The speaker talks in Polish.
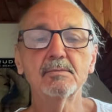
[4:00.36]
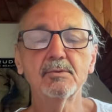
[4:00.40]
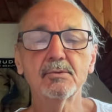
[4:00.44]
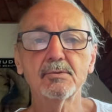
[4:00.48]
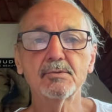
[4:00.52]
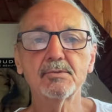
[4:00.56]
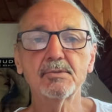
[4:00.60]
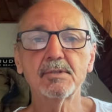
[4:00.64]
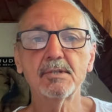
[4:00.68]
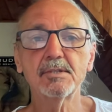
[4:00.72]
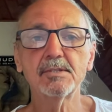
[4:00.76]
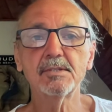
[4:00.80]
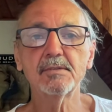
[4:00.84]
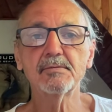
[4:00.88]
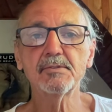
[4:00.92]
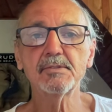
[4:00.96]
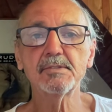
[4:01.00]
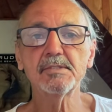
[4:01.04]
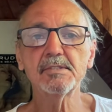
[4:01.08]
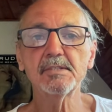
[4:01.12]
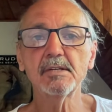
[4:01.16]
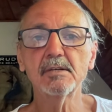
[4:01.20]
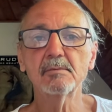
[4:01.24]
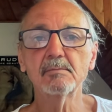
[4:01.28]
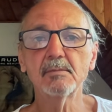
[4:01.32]
już, że nie
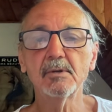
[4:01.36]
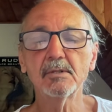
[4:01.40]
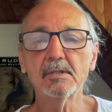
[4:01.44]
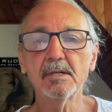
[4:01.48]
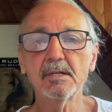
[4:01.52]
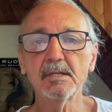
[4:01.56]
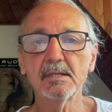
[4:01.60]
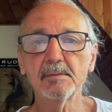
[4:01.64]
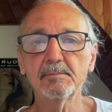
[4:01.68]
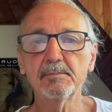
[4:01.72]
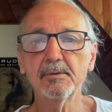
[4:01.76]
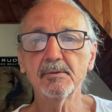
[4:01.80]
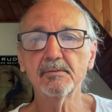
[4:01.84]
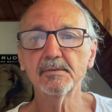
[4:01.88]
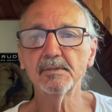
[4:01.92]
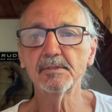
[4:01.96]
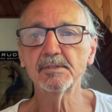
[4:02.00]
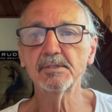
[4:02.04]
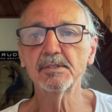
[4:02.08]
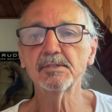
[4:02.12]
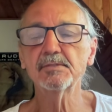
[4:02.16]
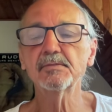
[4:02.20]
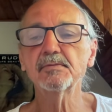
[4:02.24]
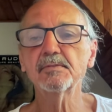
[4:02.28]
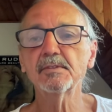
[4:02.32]
wszystko mogę
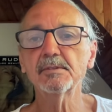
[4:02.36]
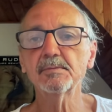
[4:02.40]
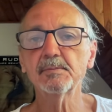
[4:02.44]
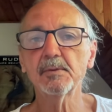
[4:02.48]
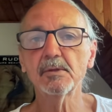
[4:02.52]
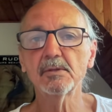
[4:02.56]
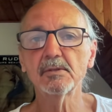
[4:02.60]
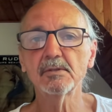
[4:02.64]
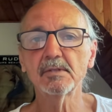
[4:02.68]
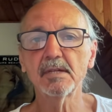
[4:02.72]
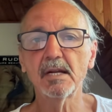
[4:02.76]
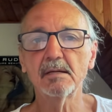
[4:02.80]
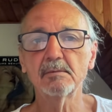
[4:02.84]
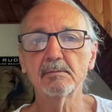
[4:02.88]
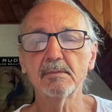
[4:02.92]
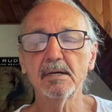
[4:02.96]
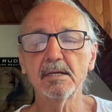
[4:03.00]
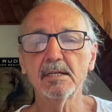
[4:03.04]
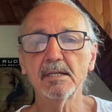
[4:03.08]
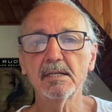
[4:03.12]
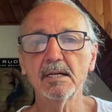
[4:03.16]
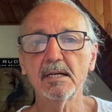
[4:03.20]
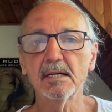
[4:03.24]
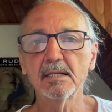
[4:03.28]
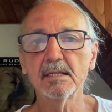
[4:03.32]
powiedzieć w tych
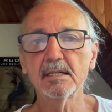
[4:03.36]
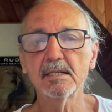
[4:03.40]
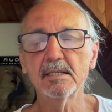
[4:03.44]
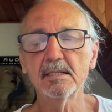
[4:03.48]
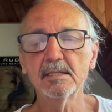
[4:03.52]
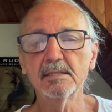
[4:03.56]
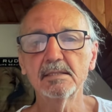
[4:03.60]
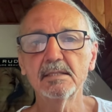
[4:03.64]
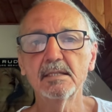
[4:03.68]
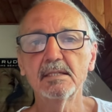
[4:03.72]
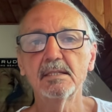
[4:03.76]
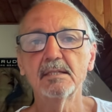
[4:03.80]
programach, ale